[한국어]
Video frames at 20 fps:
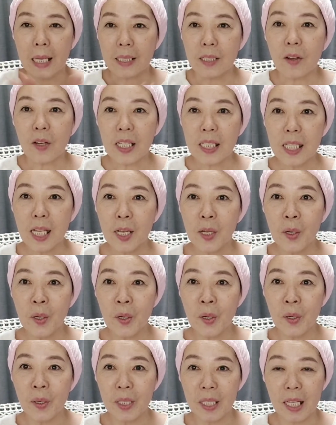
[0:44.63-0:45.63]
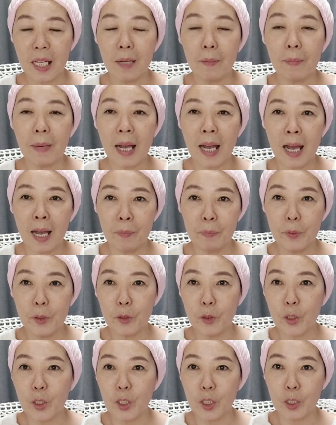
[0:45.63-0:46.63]
안녕하세요. 일반
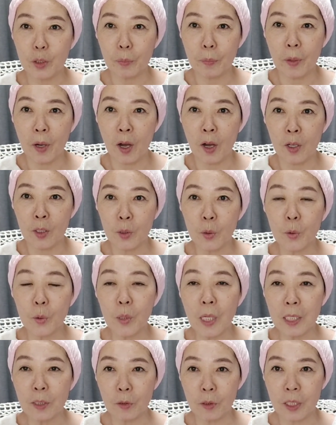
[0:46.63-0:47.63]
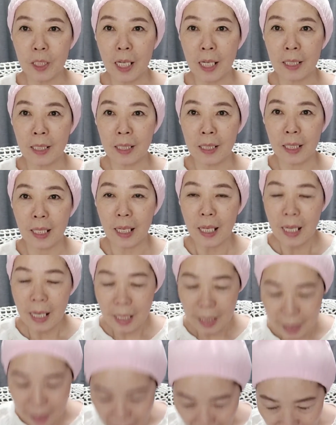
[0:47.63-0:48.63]
뷰티 유튜버 소소한 수치 하진이
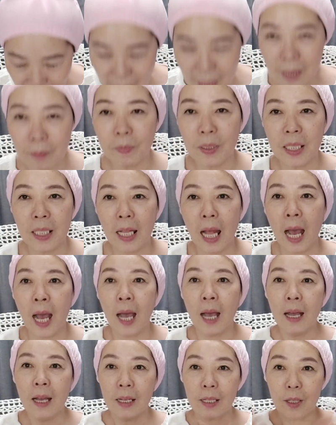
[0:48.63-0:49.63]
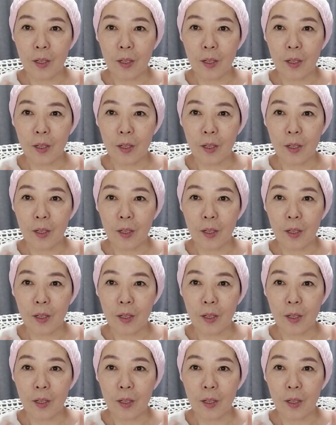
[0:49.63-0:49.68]
인사드립니다.